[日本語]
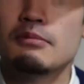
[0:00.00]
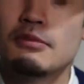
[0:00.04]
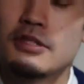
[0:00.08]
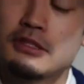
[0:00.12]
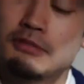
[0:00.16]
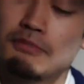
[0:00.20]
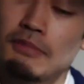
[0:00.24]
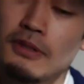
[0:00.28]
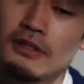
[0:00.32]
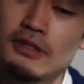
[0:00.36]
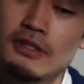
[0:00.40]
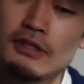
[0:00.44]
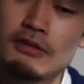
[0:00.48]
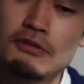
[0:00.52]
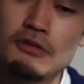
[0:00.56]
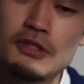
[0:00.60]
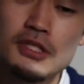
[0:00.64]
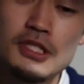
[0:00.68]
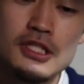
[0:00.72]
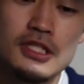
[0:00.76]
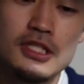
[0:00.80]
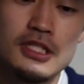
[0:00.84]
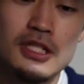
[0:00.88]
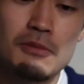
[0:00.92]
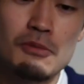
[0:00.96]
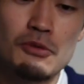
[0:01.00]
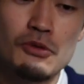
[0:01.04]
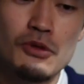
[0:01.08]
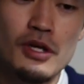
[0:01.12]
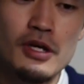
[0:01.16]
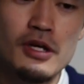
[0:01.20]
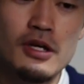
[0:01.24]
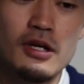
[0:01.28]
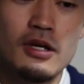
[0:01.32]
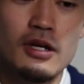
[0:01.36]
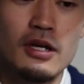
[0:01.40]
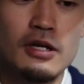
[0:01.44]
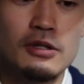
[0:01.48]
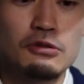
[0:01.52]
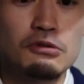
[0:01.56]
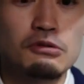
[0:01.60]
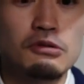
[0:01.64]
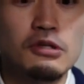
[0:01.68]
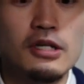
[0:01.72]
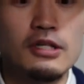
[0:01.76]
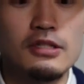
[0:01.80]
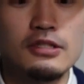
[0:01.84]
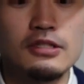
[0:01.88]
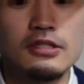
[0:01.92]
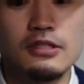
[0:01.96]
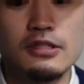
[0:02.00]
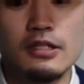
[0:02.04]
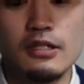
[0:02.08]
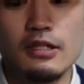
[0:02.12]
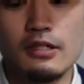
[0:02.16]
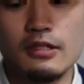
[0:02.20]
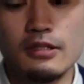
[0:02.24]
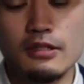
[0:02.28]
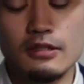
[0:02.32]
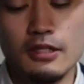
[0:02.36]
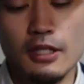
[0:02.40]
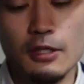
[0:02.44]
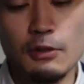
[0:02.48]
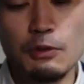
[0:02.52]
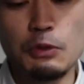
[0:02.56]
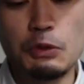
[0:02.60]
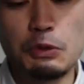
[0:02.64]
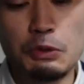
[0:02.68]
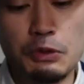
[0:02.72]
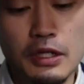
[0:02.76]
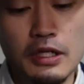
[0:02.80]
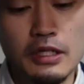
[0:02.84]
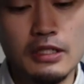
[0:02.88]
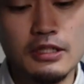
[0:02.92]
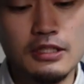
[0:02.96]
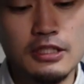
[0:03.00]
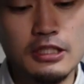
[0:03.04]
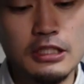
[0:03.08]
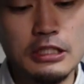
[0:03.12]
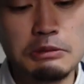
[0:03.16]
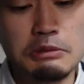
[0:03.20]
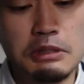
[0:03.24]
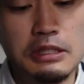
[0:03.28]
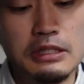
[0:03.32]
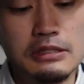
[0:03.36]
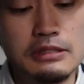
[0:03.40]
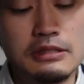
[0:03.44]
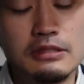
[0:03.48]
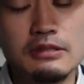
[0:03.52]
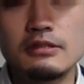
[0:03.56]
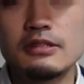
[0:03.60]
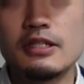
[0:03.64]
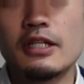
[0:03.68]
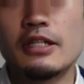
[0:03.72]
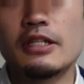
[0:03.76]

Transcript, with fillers: まあ、スパルタングリーンしかもうないかなという感じで、結構ね、1位はすんな